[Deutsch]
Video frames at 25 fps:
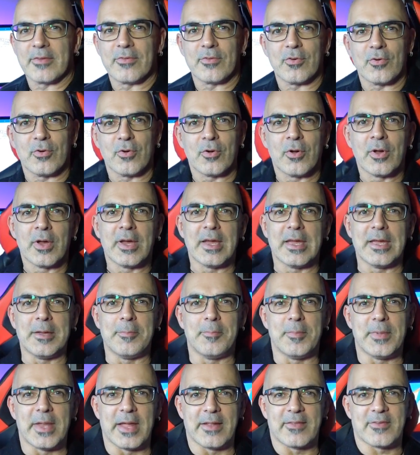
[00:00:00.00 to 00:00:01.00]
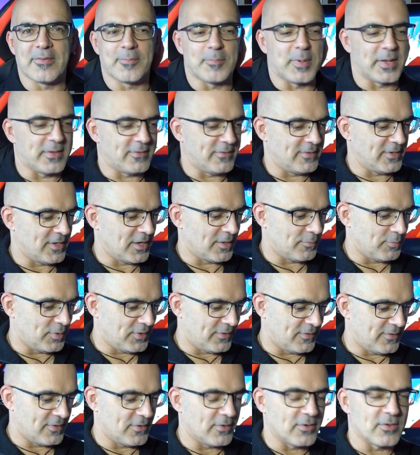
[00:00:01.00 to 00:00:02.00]
was so im Netz passiert,
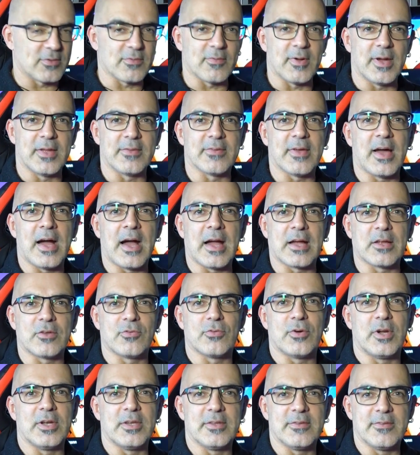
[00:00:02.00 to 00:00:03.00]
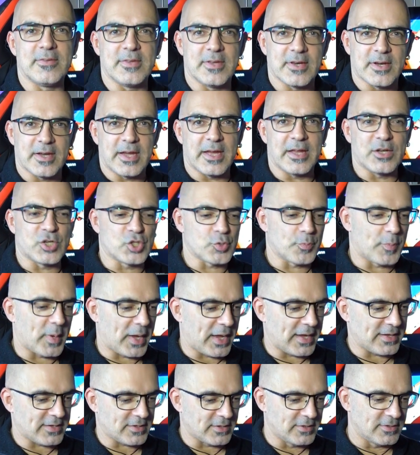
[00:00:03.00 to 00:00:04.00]
beziehungsweise aktualisiere
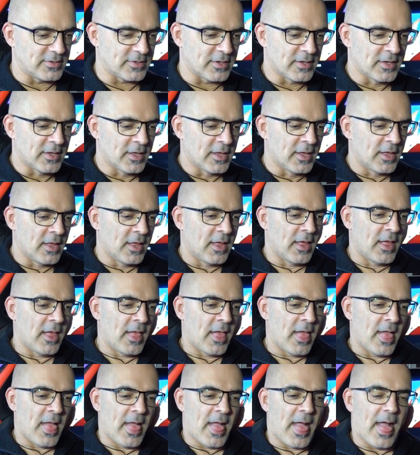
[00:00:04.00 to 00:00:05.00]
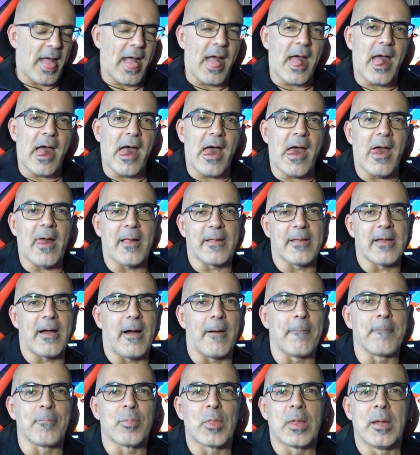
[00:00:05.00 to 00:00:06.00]
entsprechend. Äh,
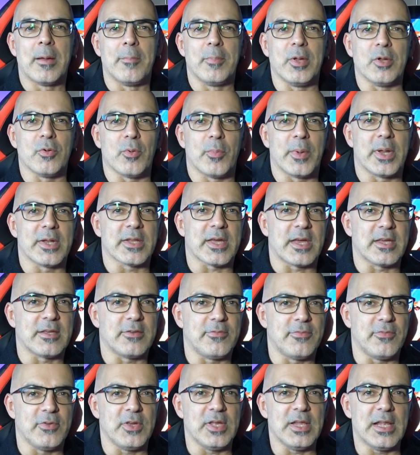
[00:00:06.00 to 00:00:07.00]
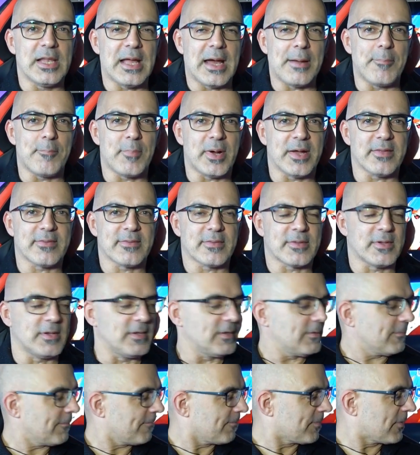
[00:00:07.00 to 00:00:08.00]
ja, bin im Moment recht viel am
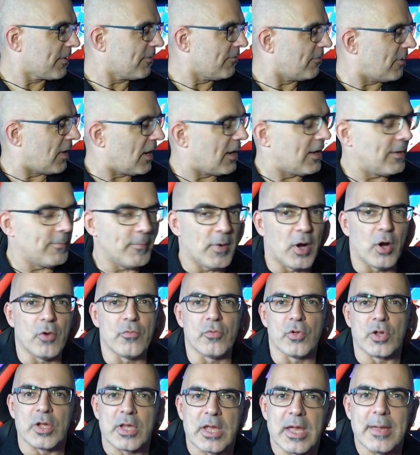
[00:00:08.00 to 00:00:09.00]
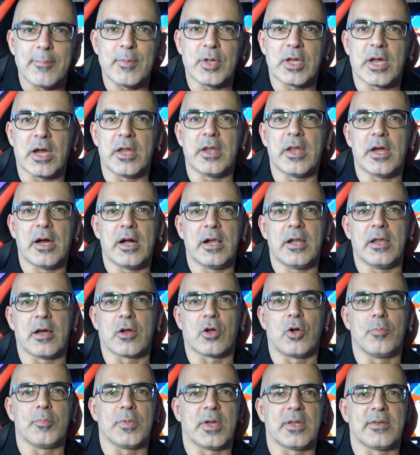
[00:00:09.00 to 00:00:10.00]
Basteln, vor allem auch für den Gaming-Kanal.
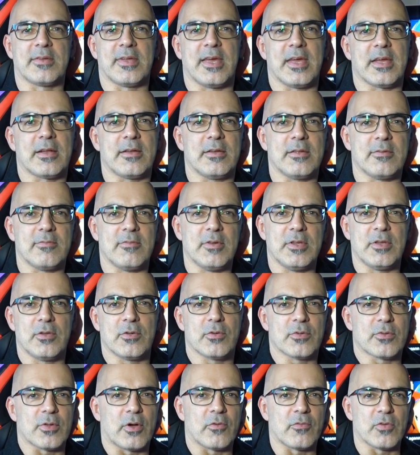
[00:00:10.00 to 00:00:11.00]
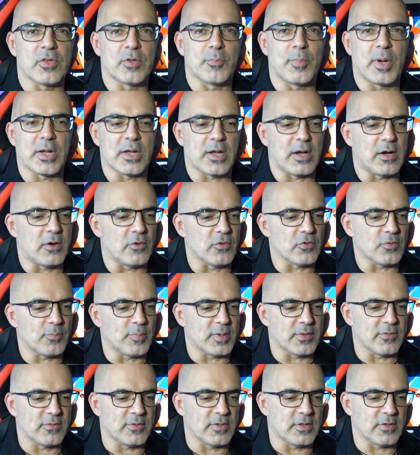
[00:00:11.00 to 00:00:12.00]
Da kommen ja täglich Videos auf Ich packe aus,
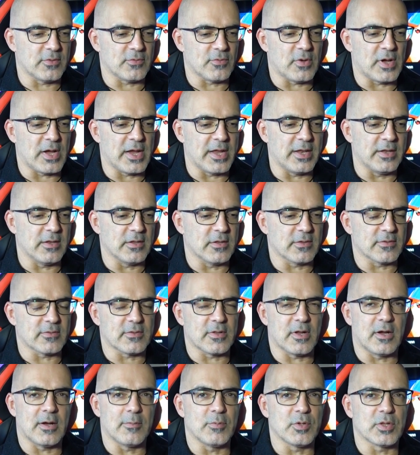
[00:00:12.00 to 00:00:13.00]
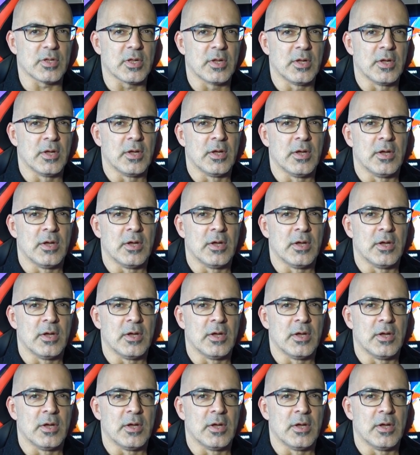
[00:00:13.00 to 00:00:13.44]
passiert so einiges. Da habe ich